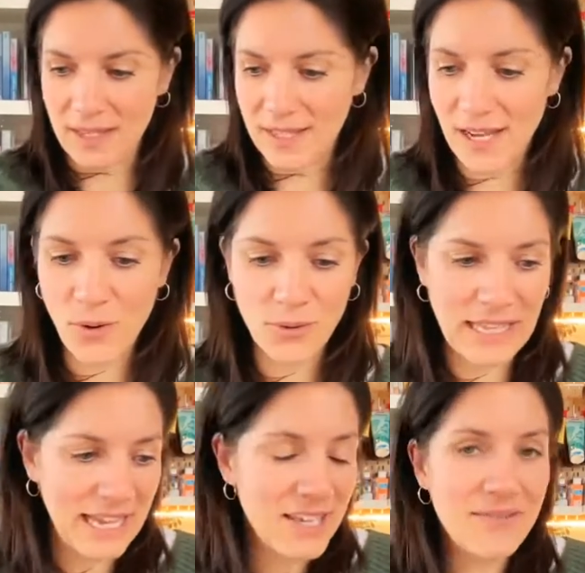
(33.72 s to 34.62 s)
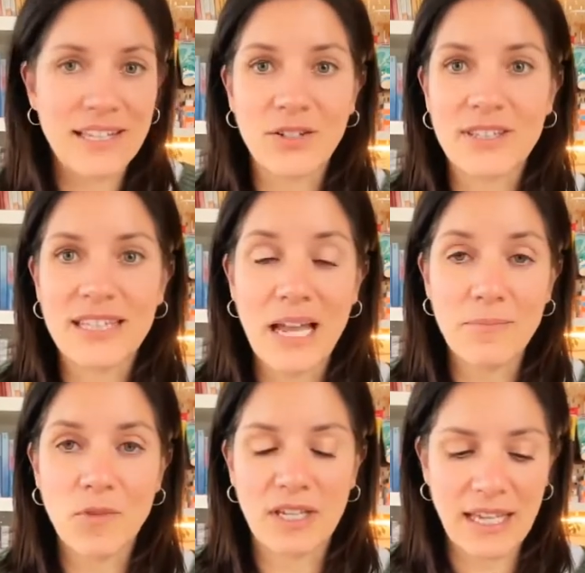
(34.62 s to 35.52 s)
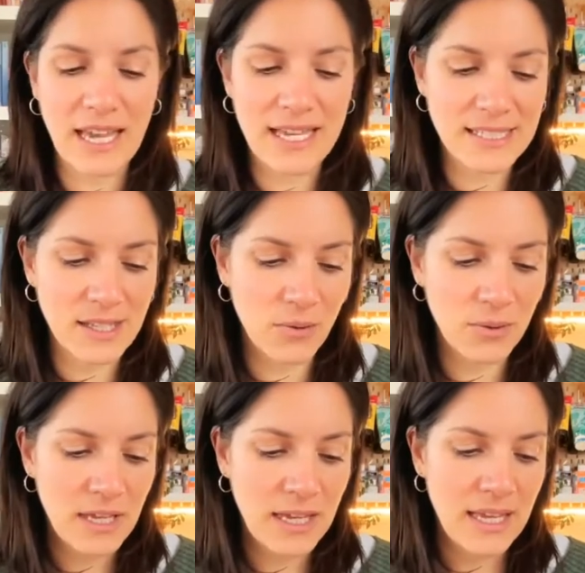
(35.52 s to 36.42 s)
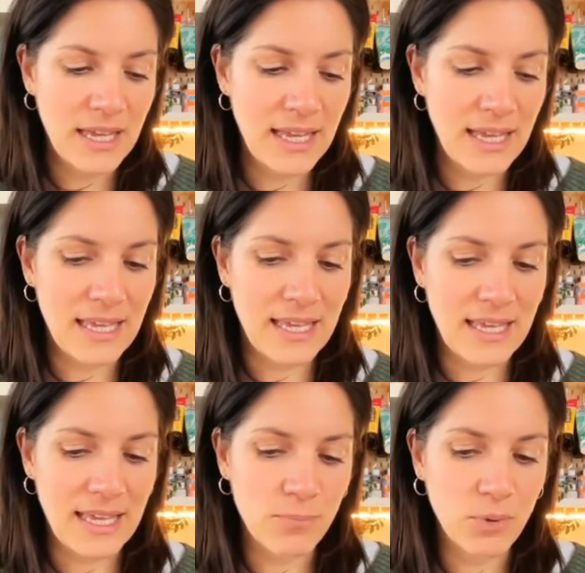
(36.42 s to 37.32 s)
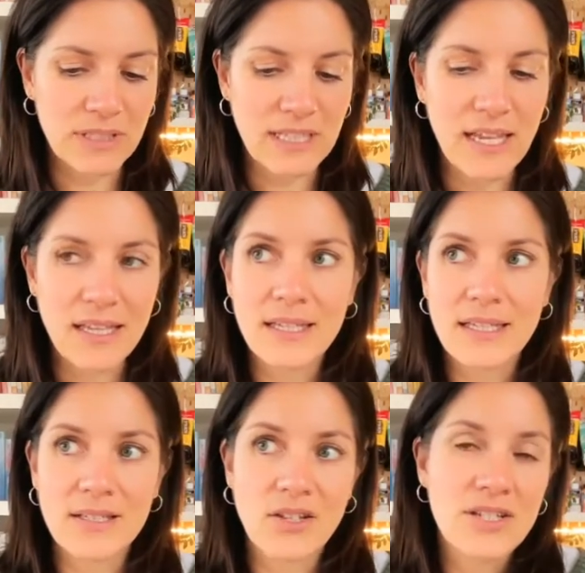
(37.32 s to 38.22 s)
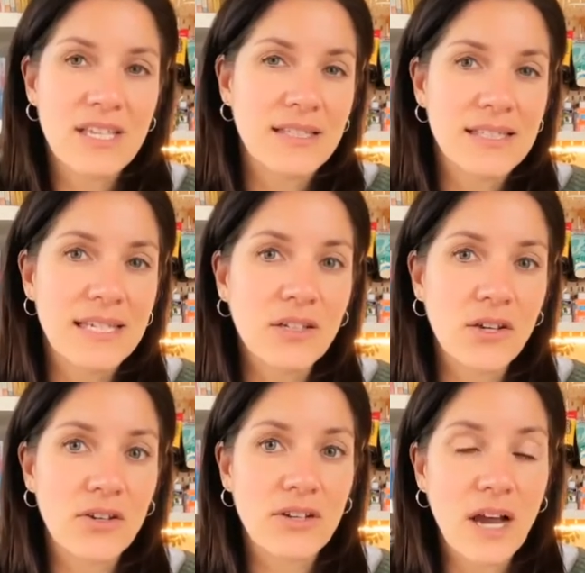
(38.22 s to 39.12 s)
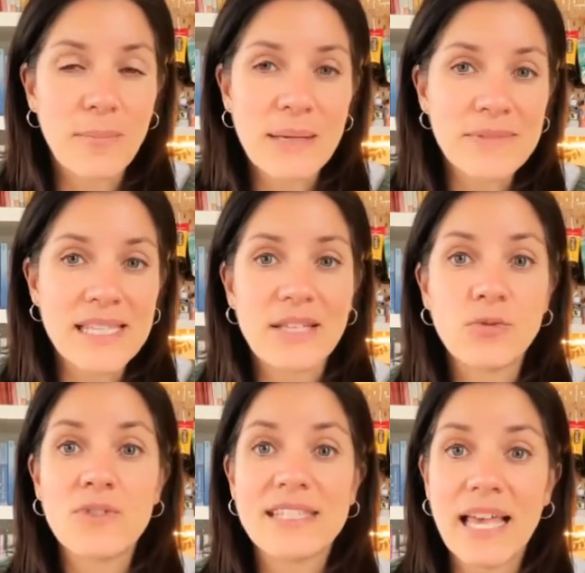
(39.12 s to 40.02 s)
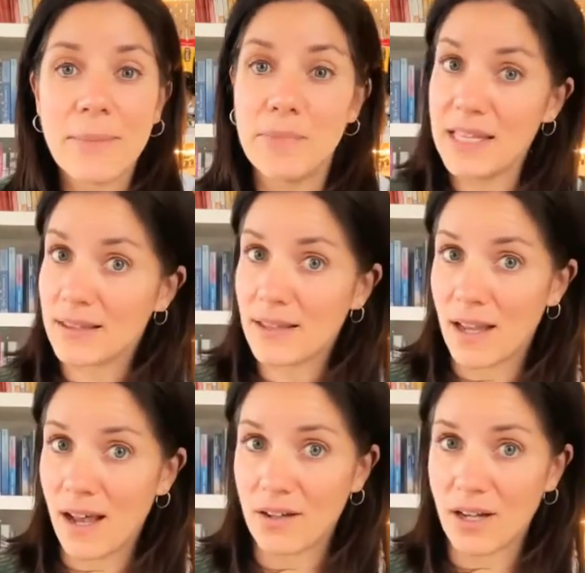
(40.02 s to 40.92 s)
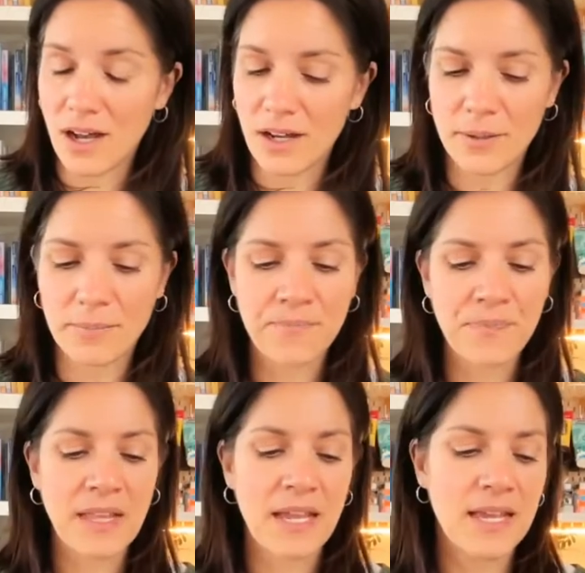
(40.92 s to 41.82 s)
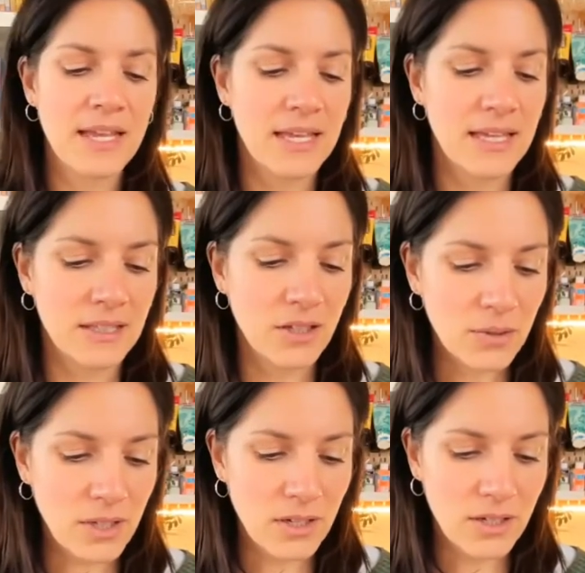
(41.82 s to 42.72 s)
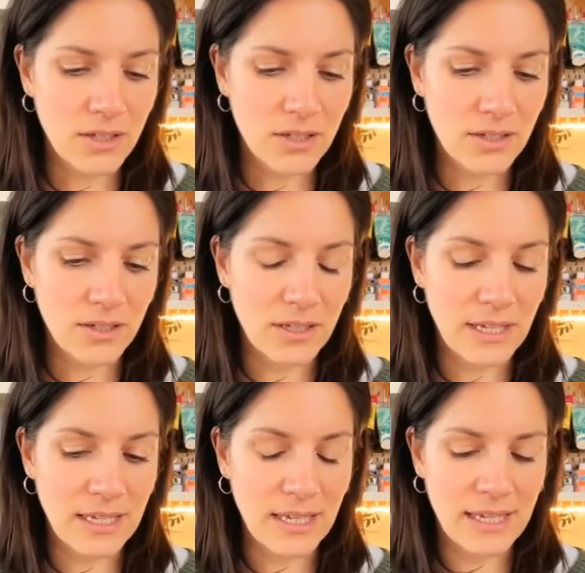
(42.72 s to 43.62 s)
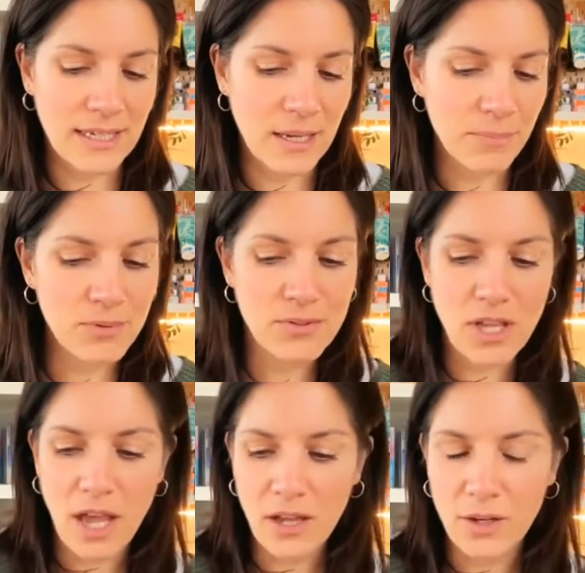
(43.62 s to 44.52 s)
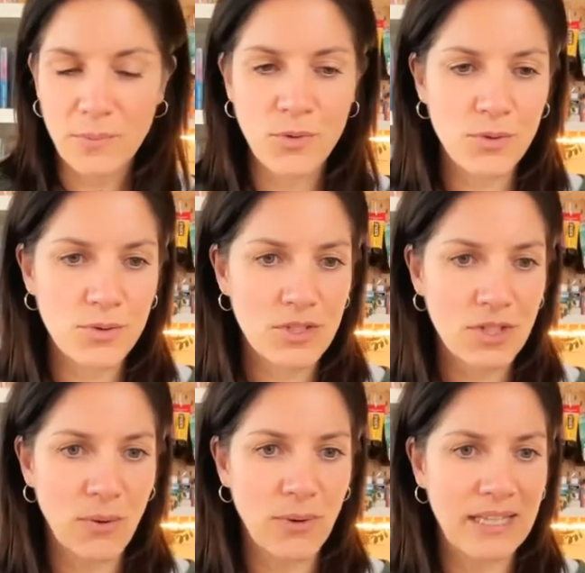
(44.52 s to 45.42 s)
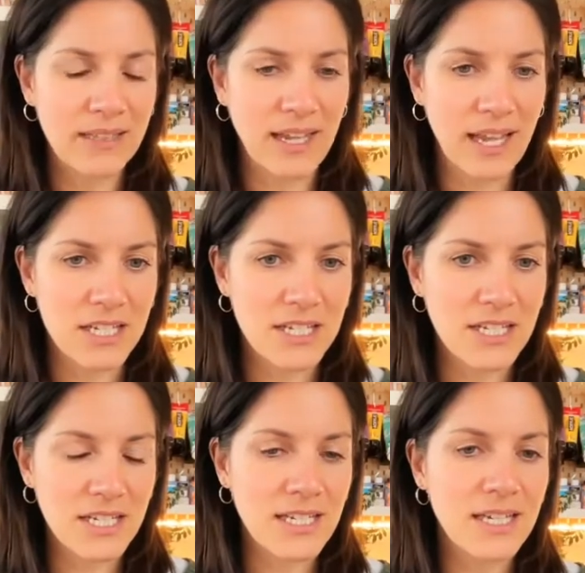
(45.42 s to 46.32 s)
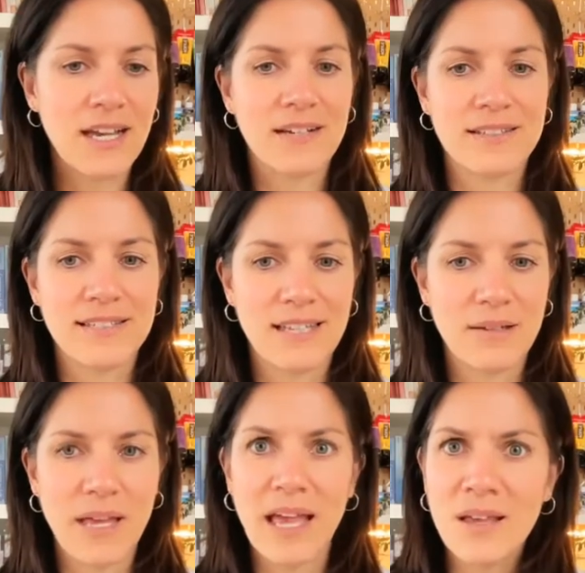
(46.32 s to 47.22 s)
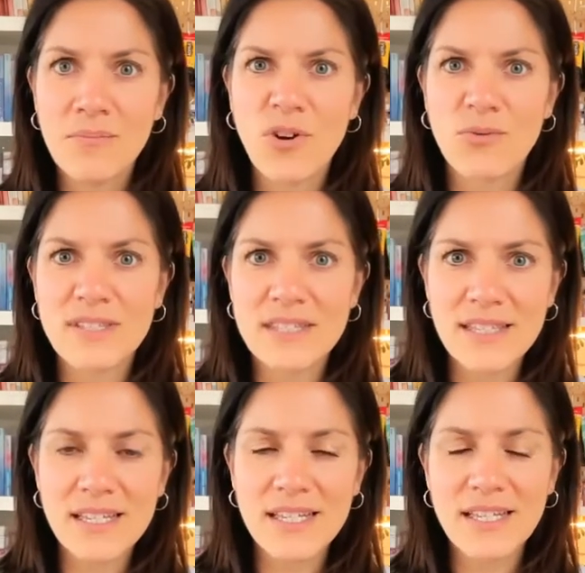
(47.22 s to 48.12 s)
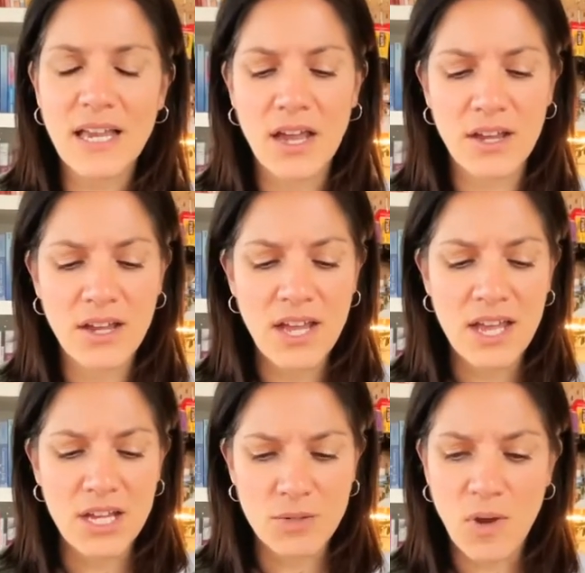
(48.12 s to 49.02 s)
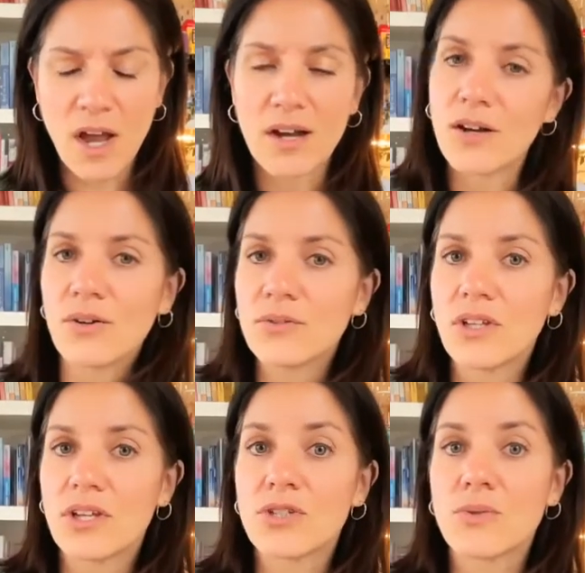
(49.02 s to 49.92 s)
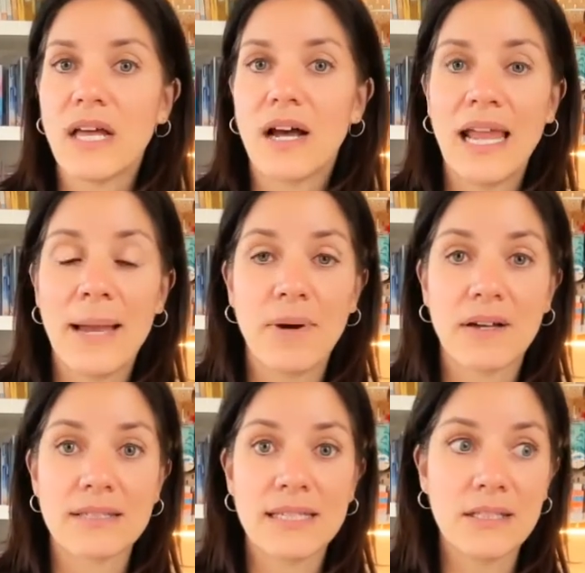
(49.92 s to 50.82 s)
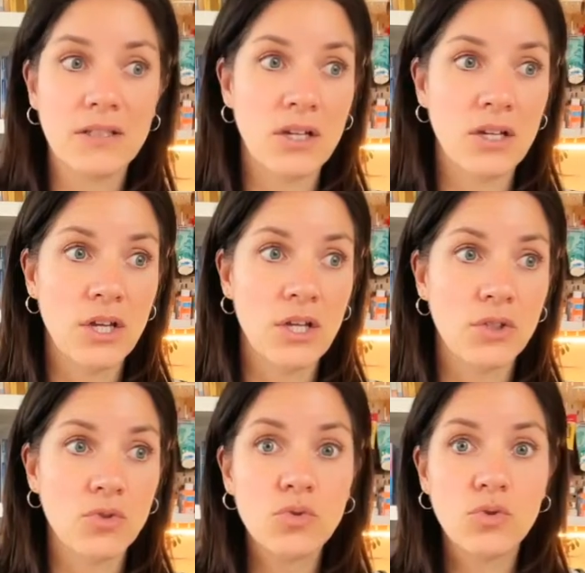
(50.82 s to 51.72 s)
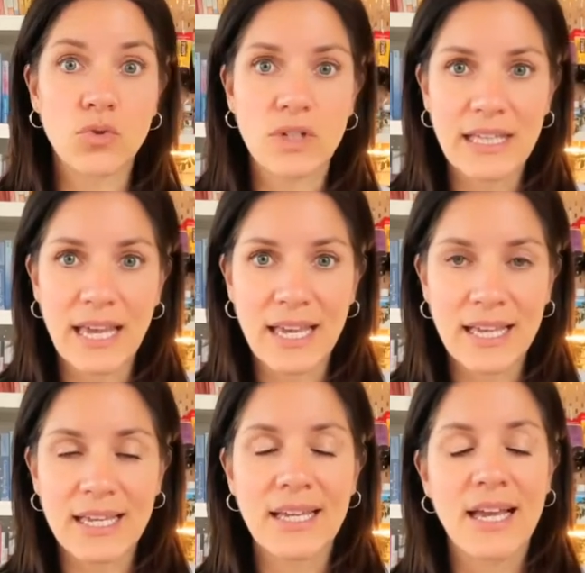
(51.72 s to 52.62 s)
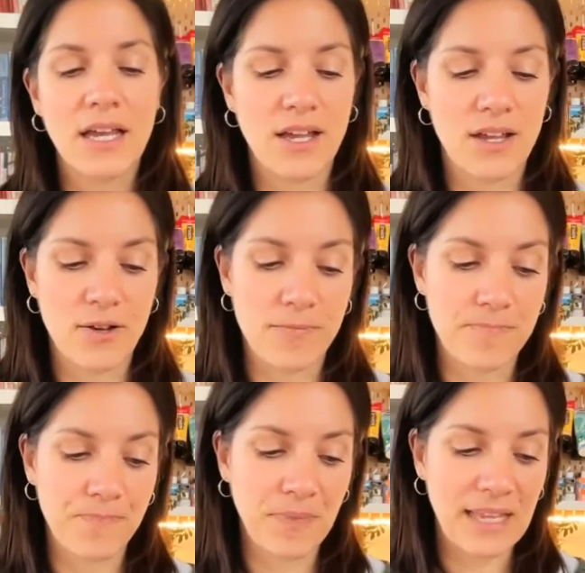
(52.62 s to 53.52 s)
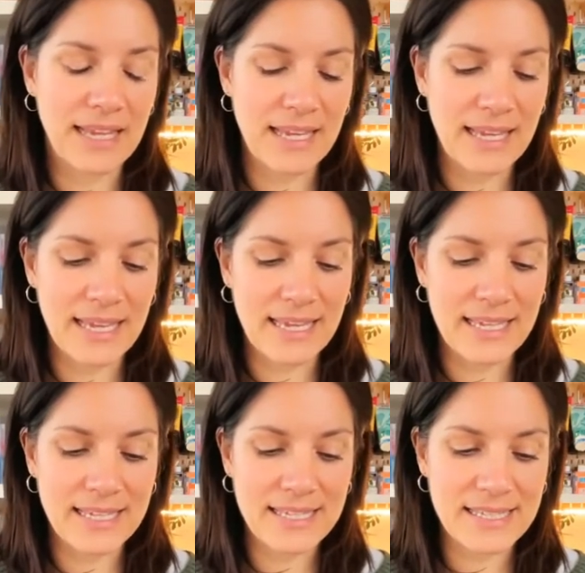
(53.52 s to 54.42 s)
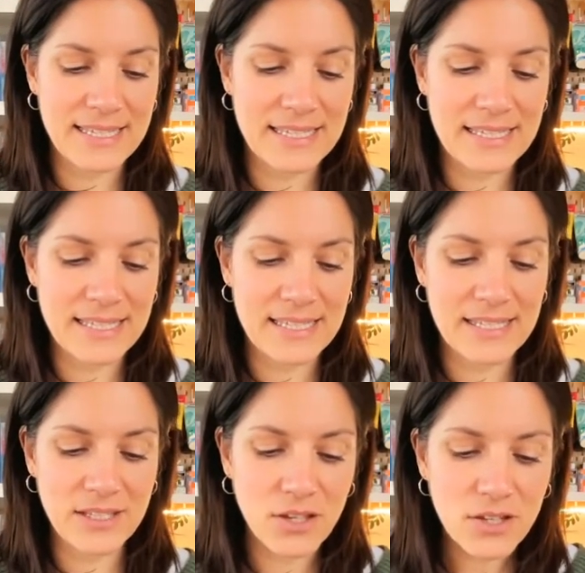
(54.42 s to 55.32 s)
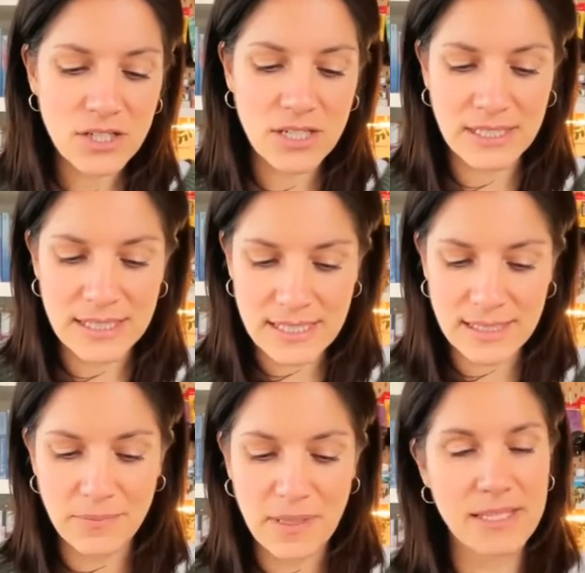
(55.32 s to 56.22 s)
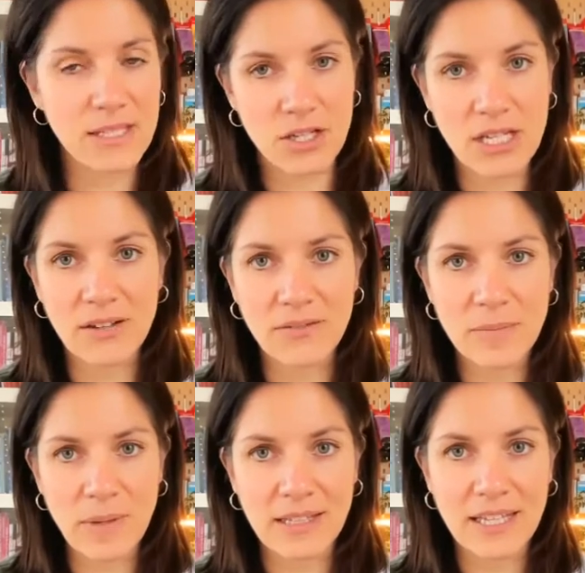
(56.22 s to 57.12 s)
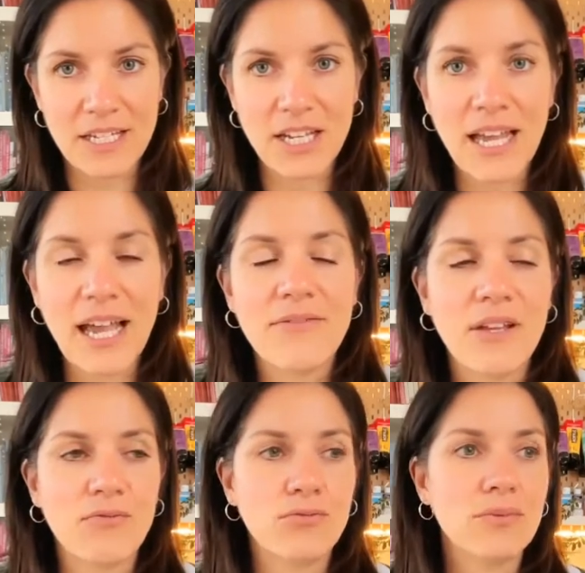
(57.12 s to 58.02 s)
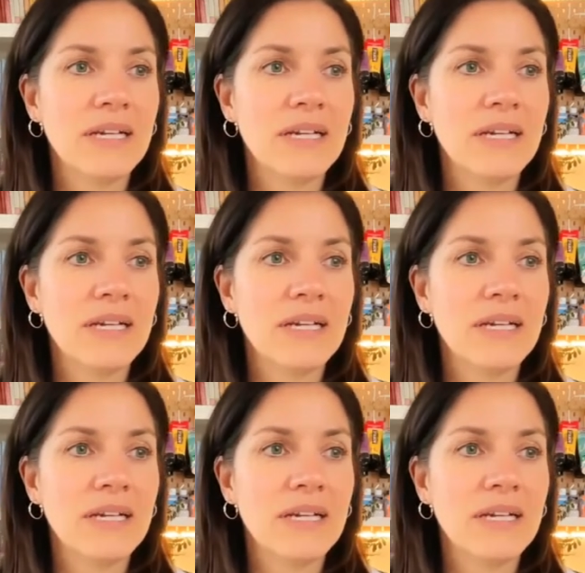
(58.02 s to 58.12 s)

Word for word: quand on arrive à notre table de création et, pourtant de sentir que quand même ça nous habite encore. Donc, euh, il y a plusieurs muses qui ont interagi en disant moi aussi, euh, je me rends compte que je suis dans la pensée de tout ou rien. Euh, et ce que j'ai dit et ce que j'ai envie de partager avec vous,